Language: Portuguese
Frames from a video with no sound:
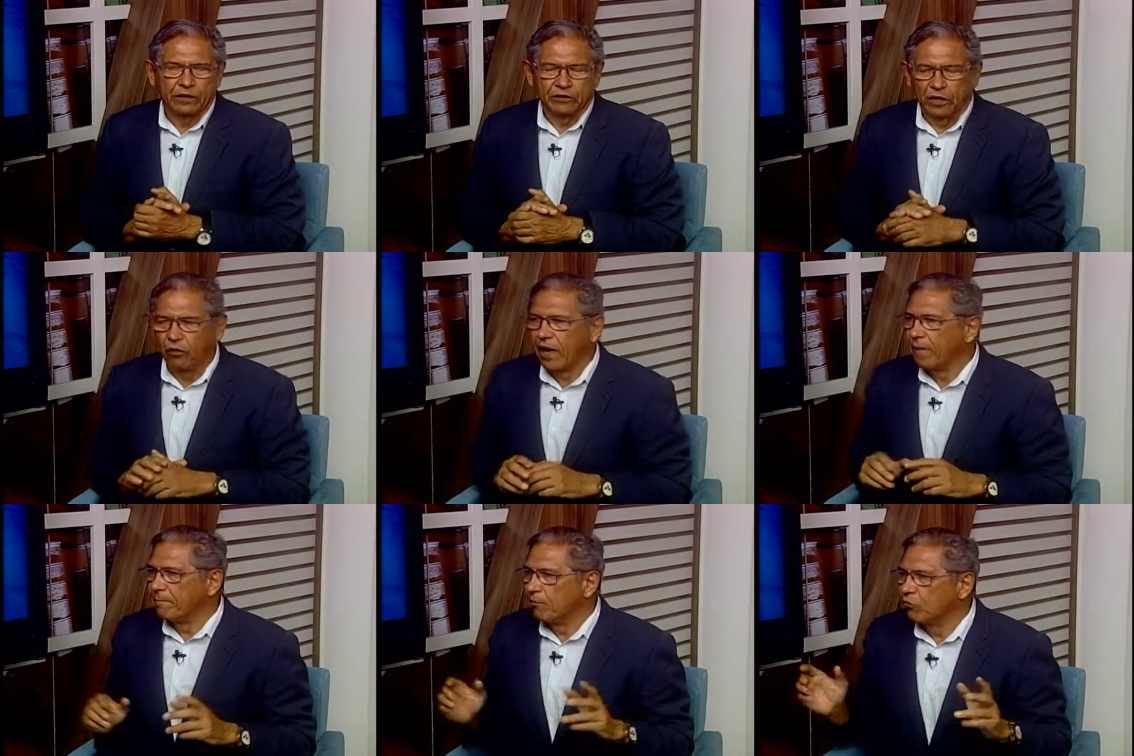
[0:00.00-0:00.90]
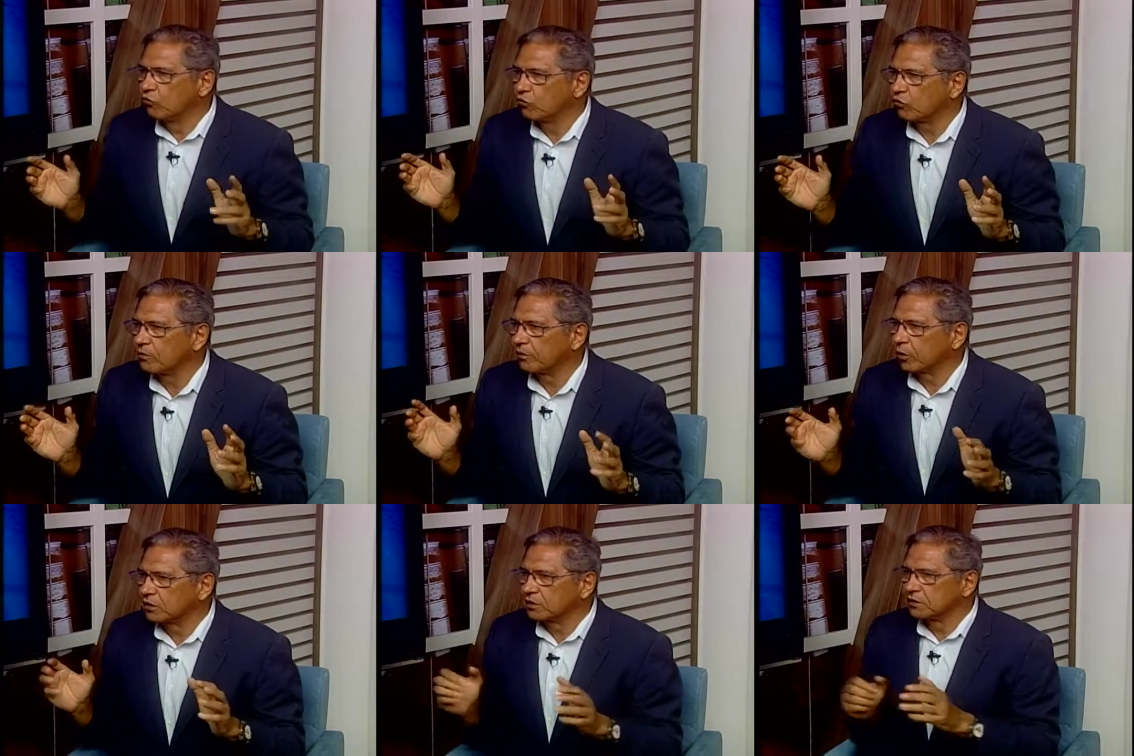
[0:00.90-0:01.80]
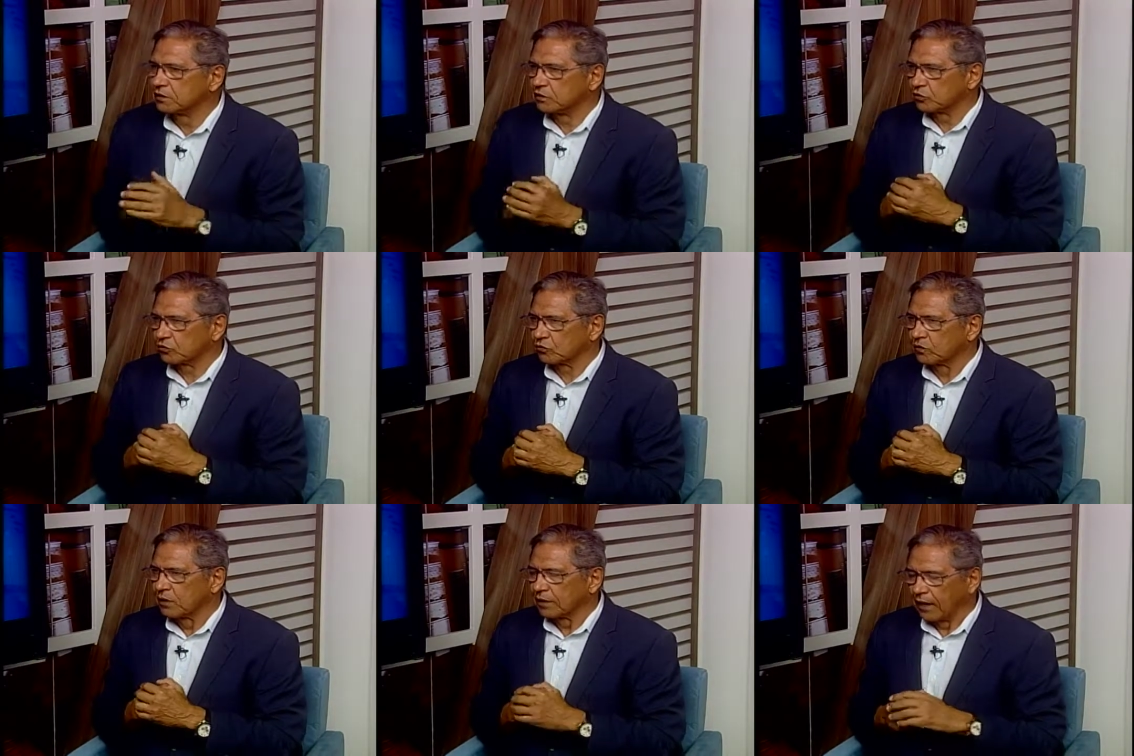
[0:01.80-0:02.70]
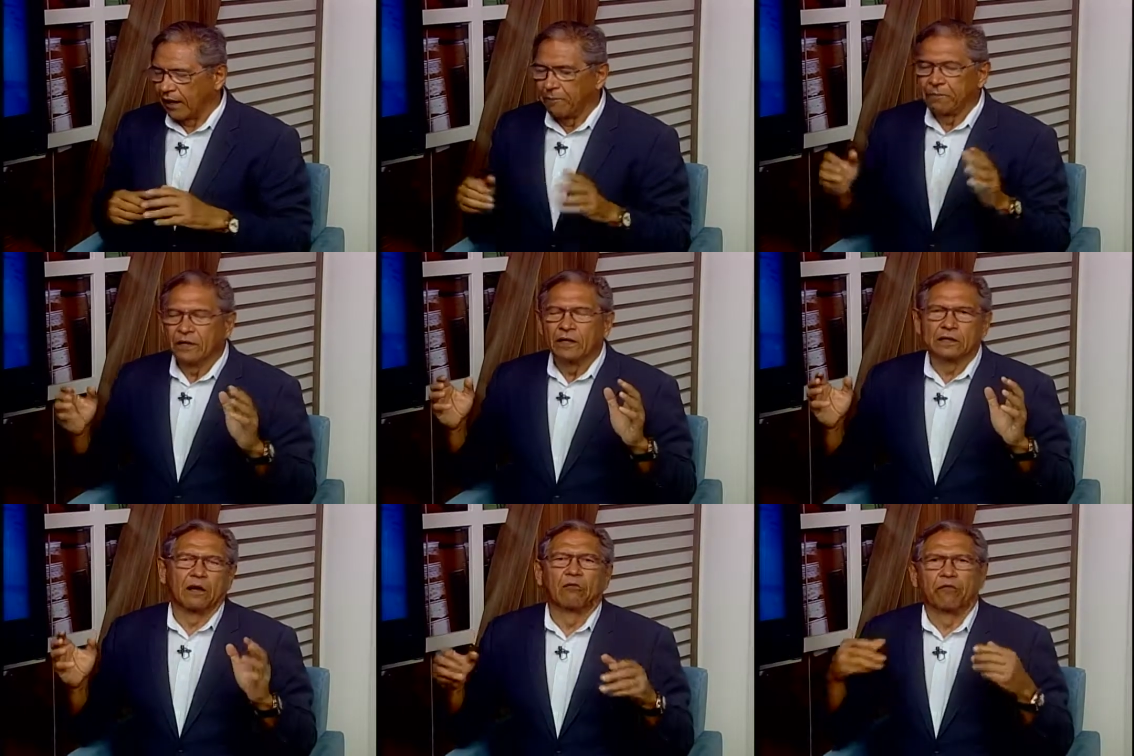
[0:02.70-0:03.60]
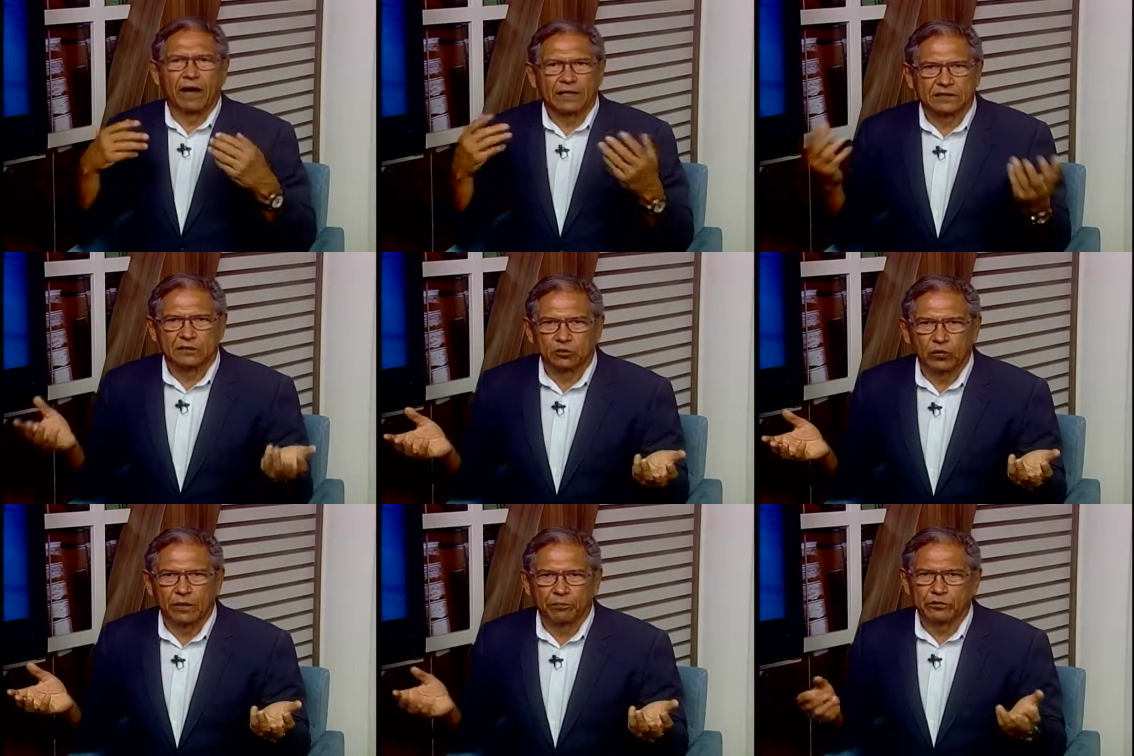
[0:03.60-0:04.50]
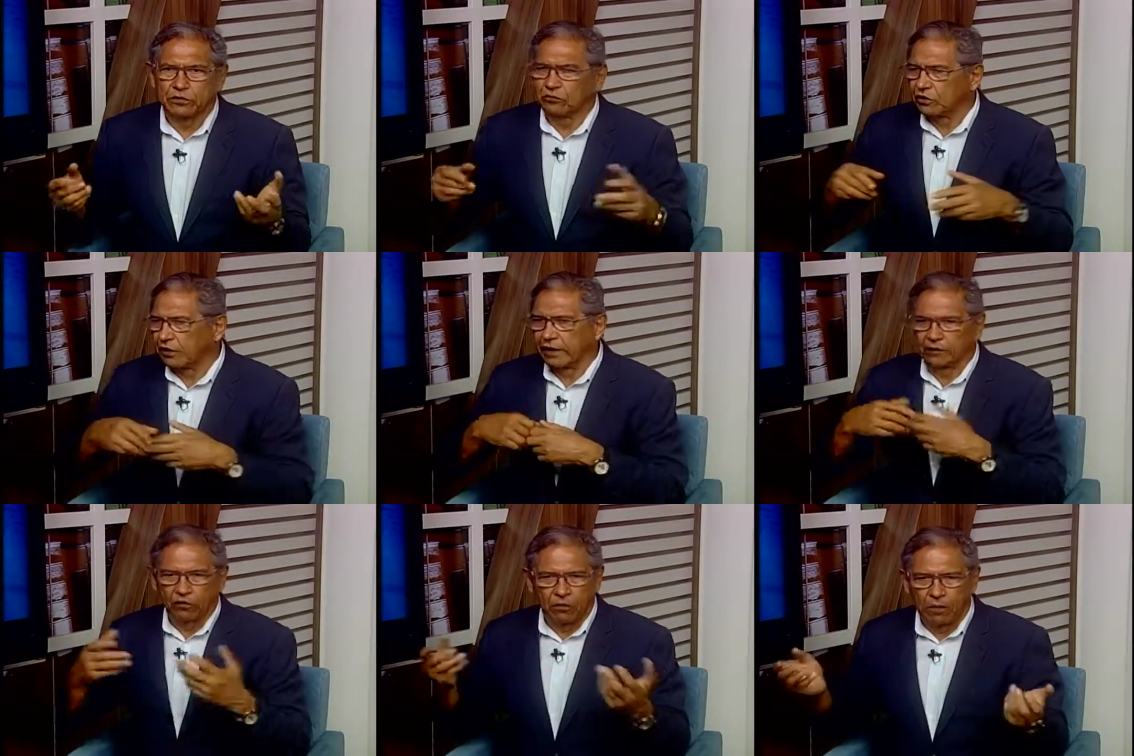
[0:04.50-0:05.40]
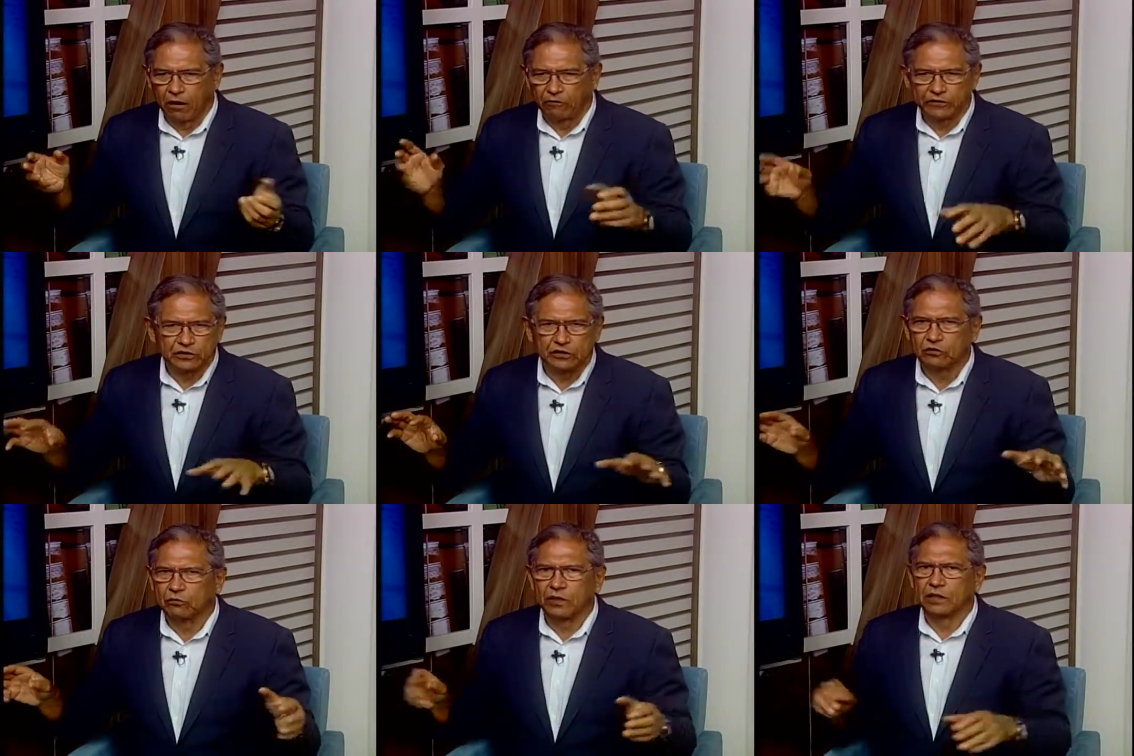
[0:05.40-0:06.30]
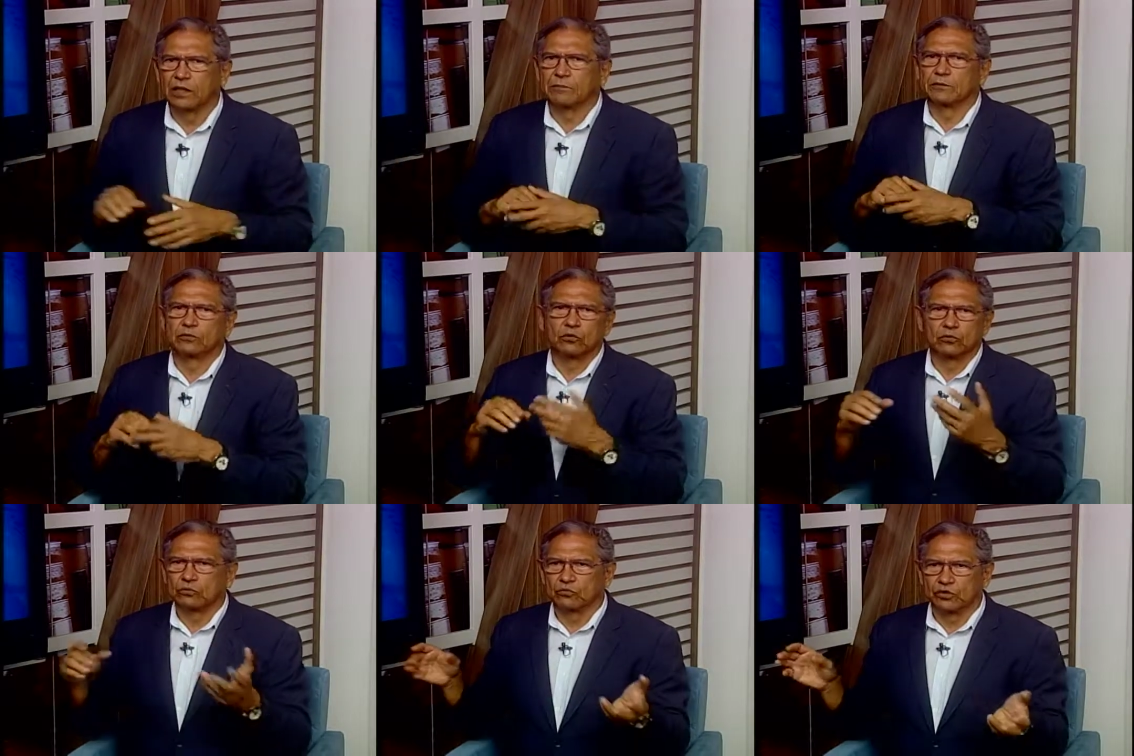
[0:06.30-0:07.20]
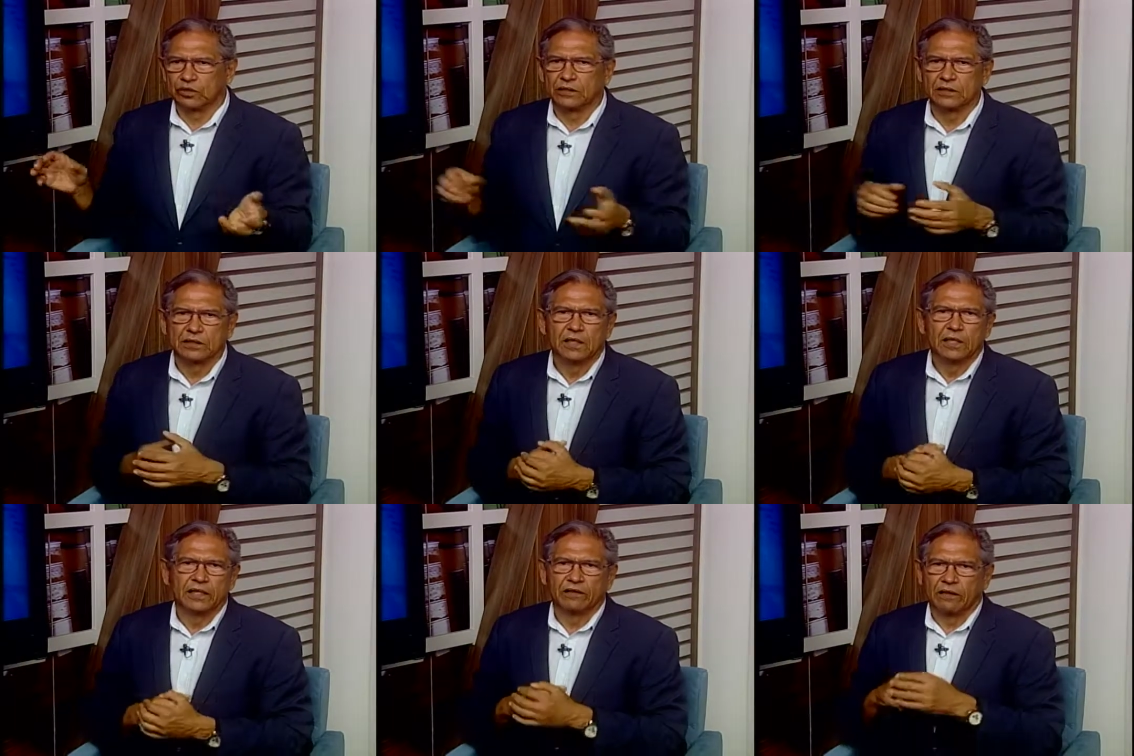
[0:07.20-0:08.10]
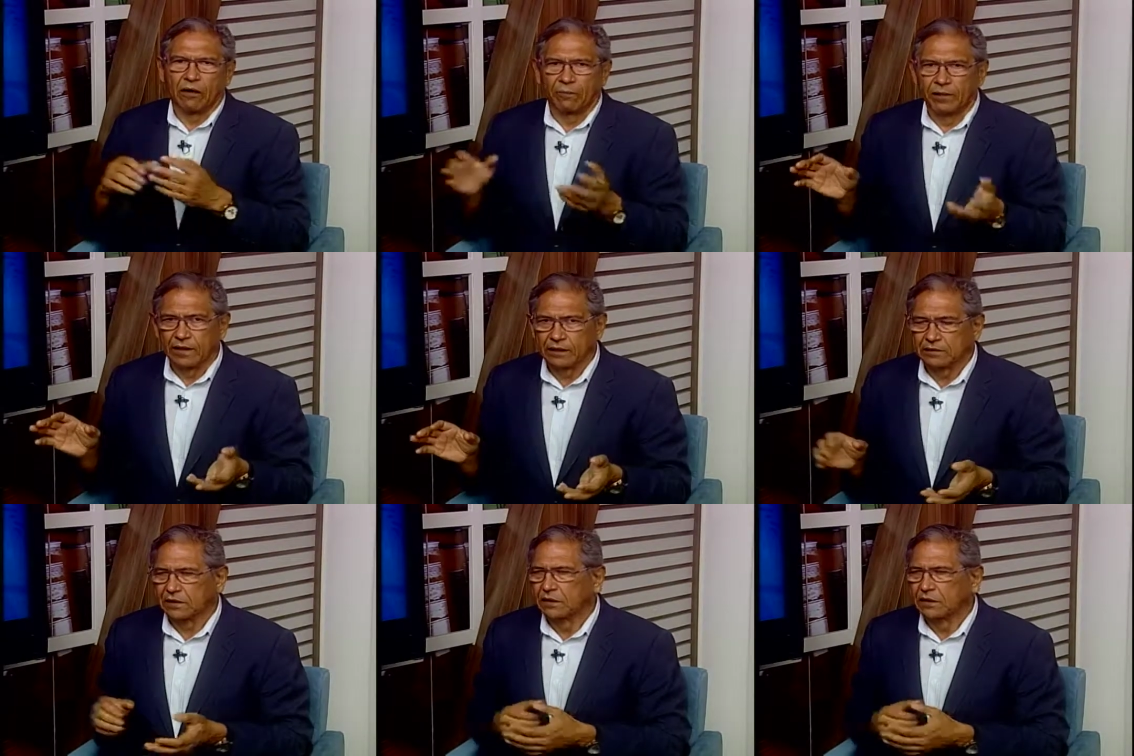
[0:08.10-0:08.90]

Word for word: Então é muito importante isso, tá? Então, faça sua reposição de ideia normal, 25 miligramas todos os dias e tá uma beleza.